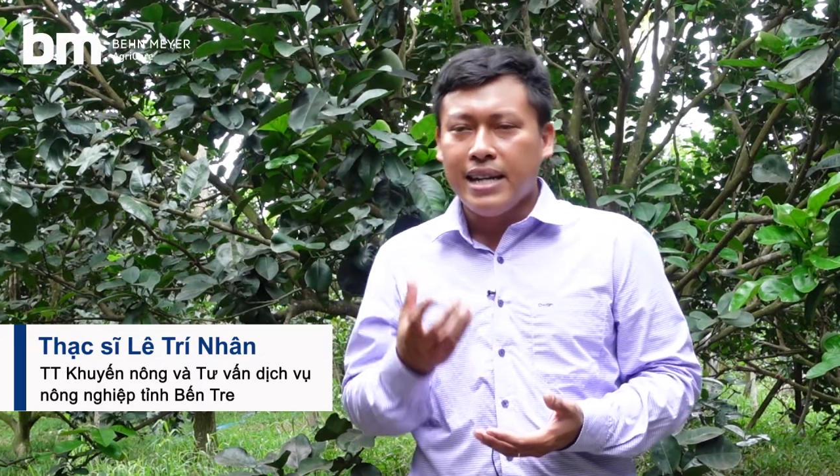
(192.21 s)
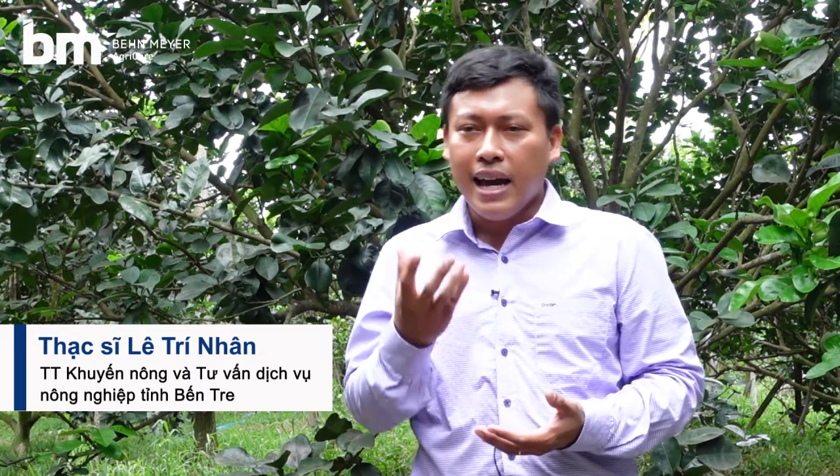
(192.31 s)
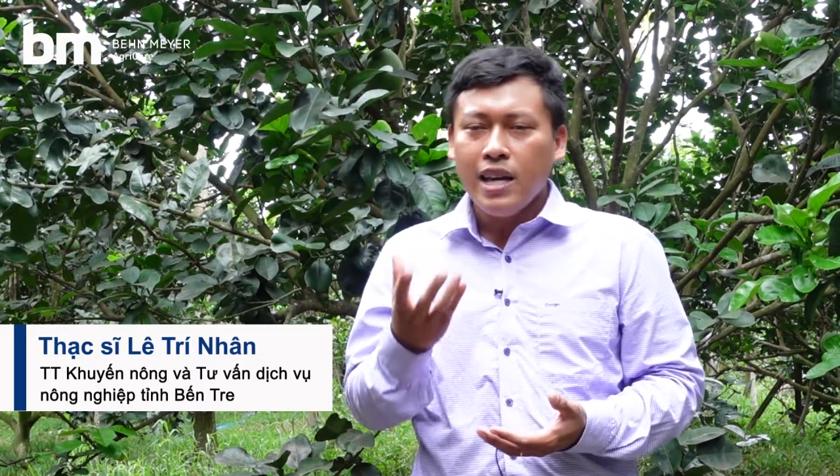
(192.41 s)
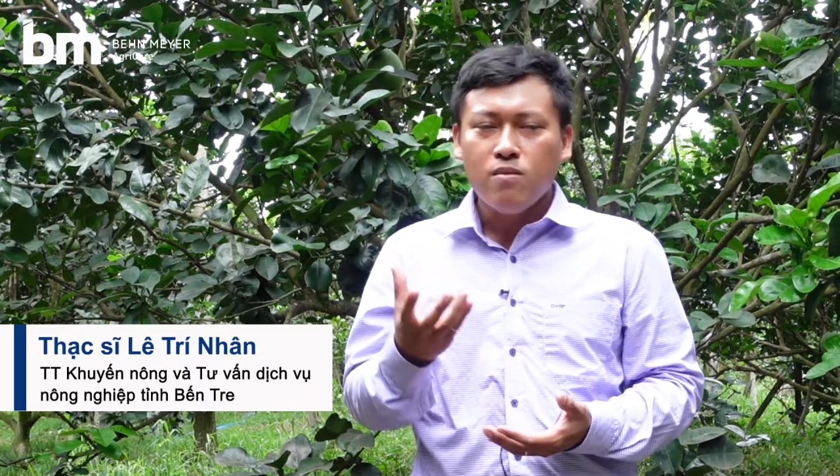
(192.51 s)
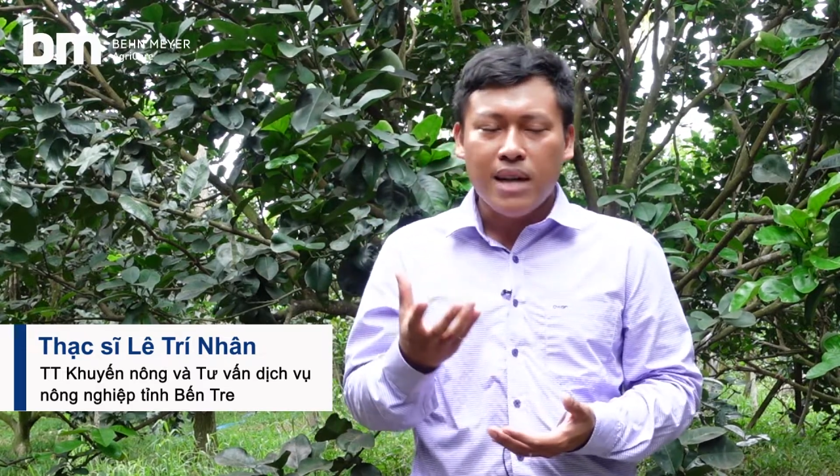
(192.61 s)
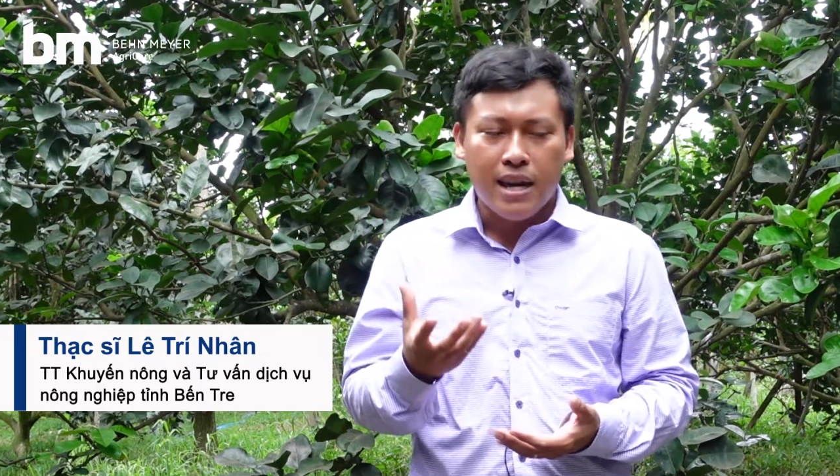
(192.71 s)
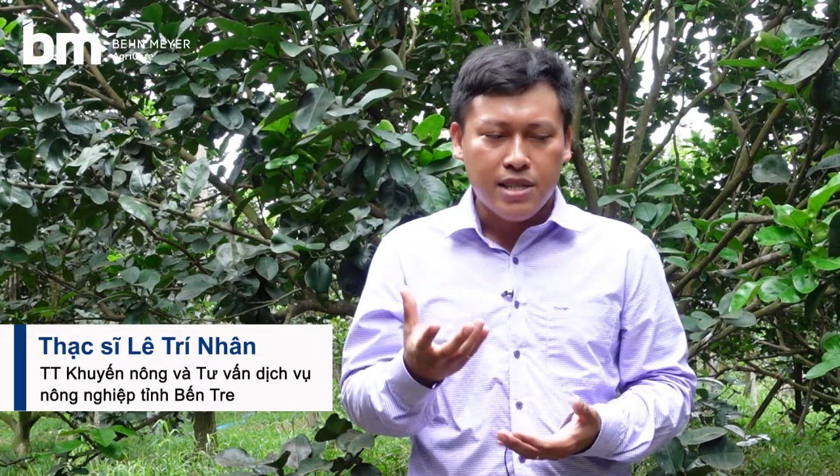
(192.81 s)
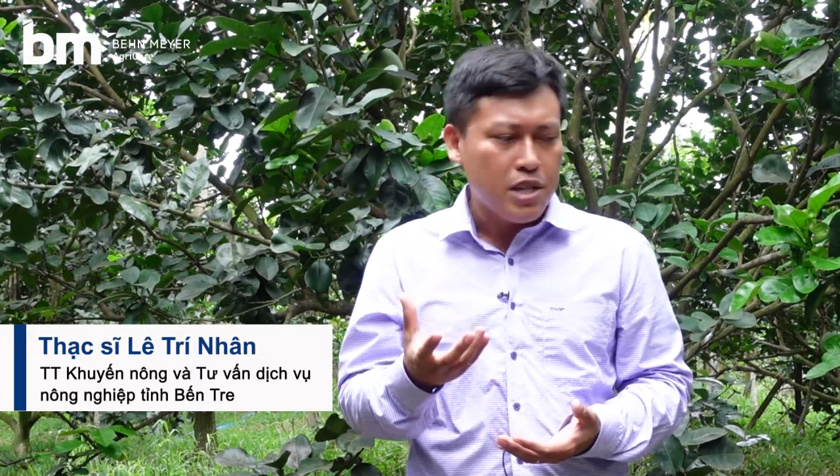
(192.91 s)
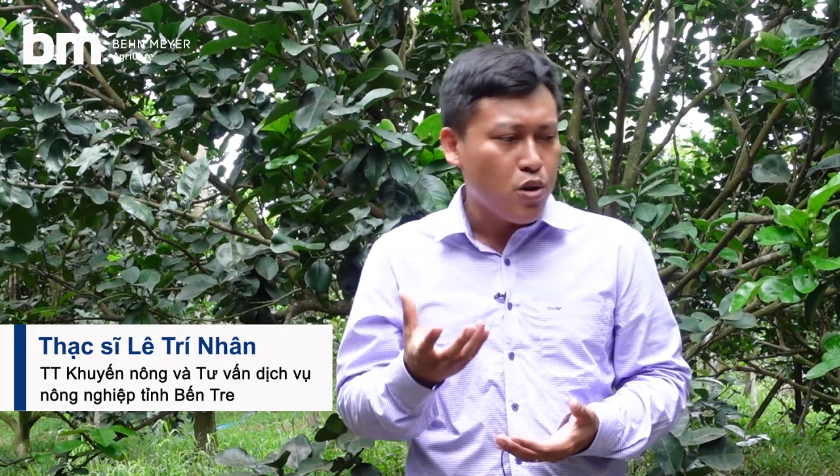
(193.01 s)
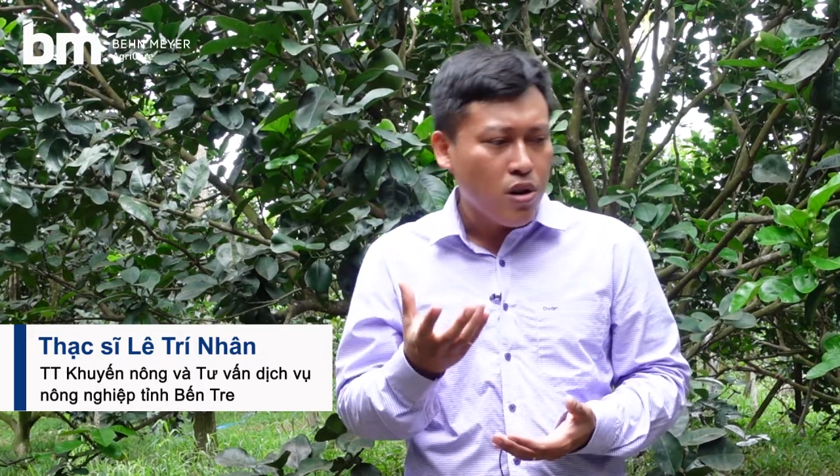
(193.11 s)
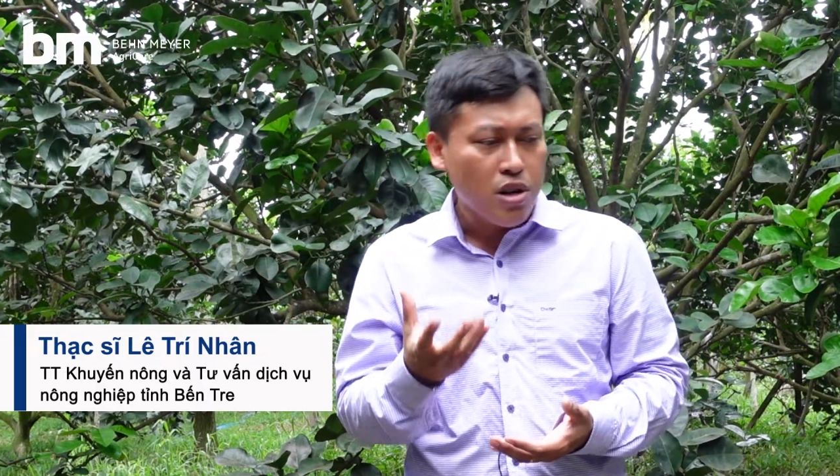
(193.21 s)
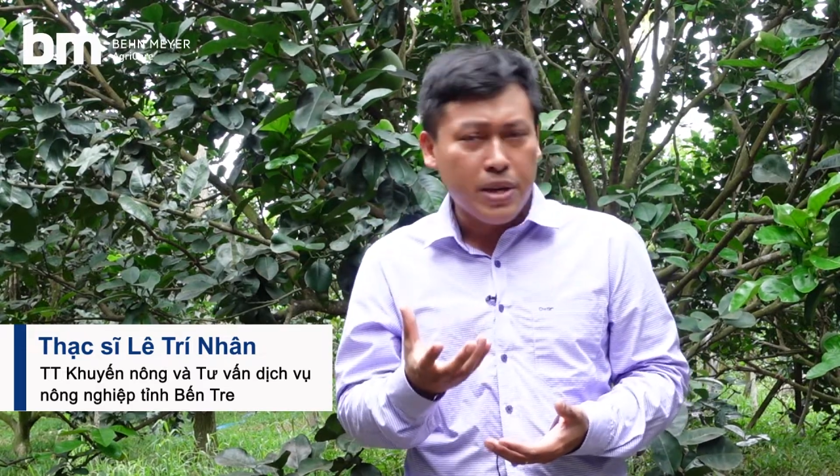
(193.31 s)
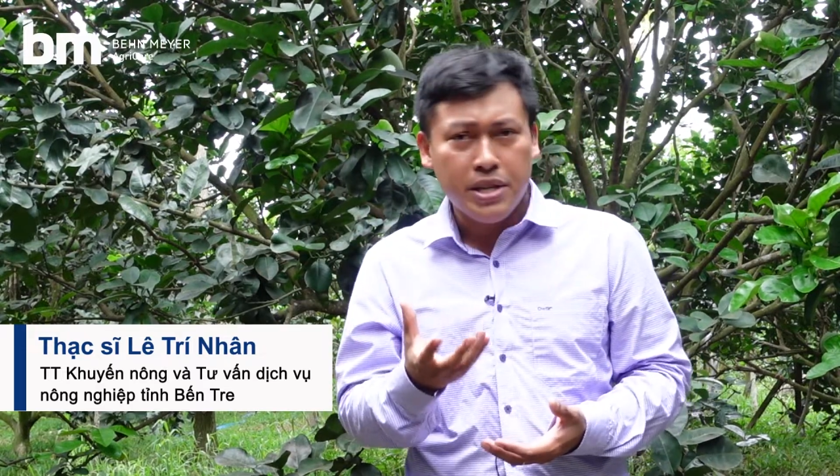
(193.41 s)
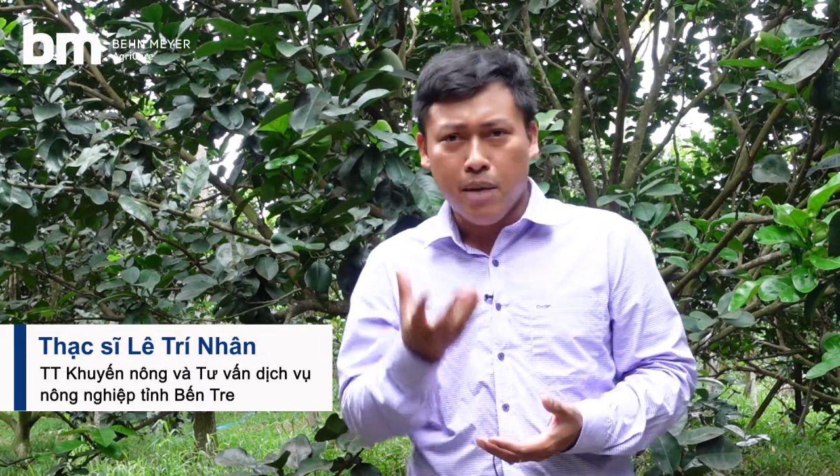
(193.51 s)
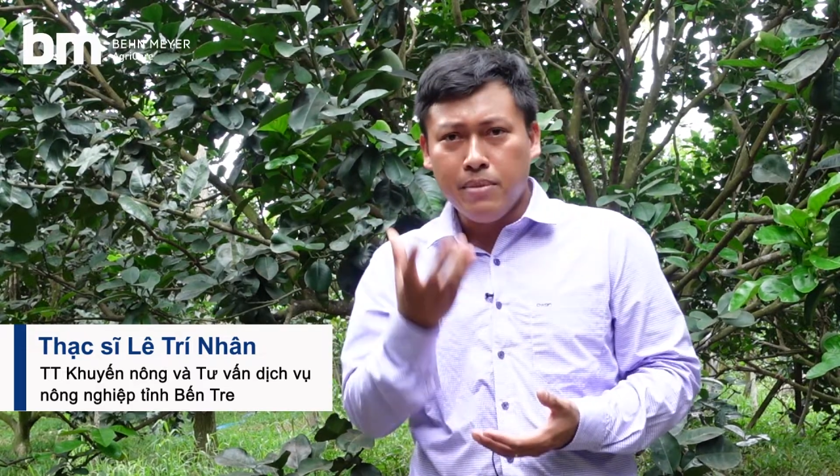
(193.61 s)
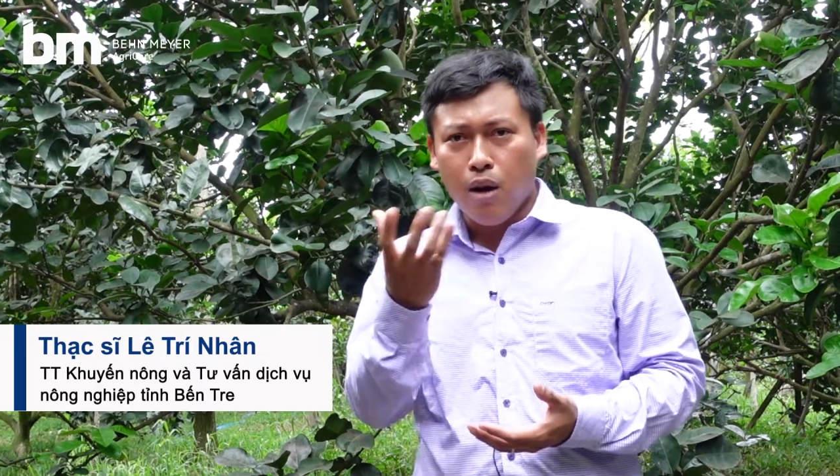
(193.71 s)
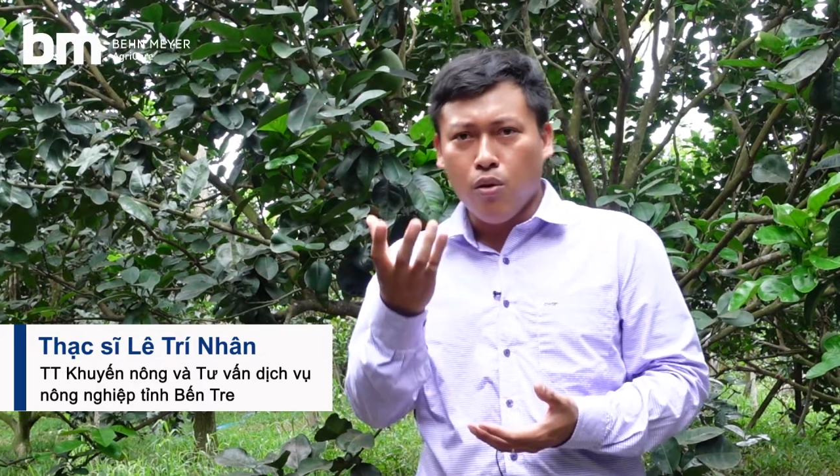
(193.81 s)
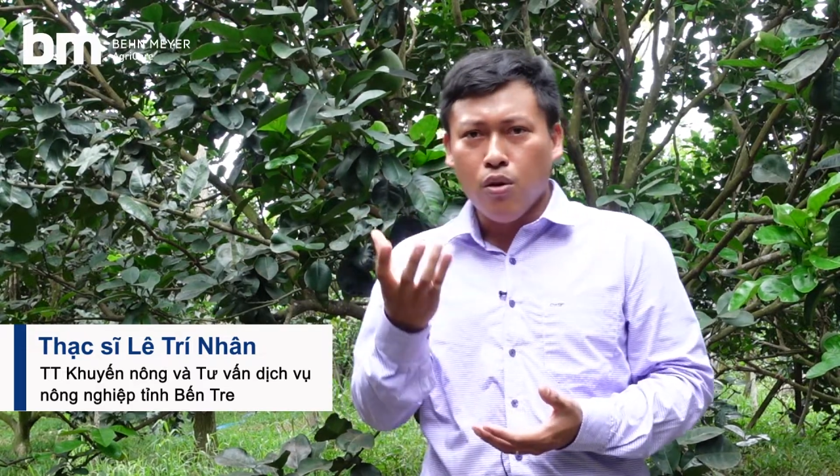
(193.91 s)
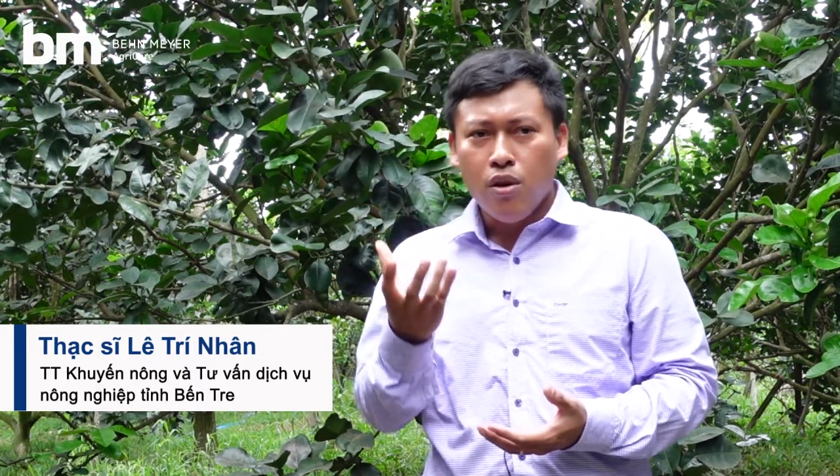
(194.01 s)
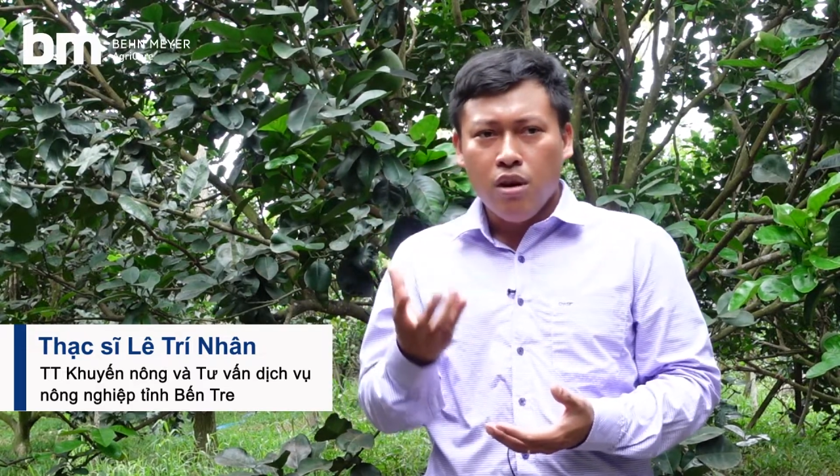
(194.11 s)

trái chúng ta sẽ xu hướng nó bị chởm đầu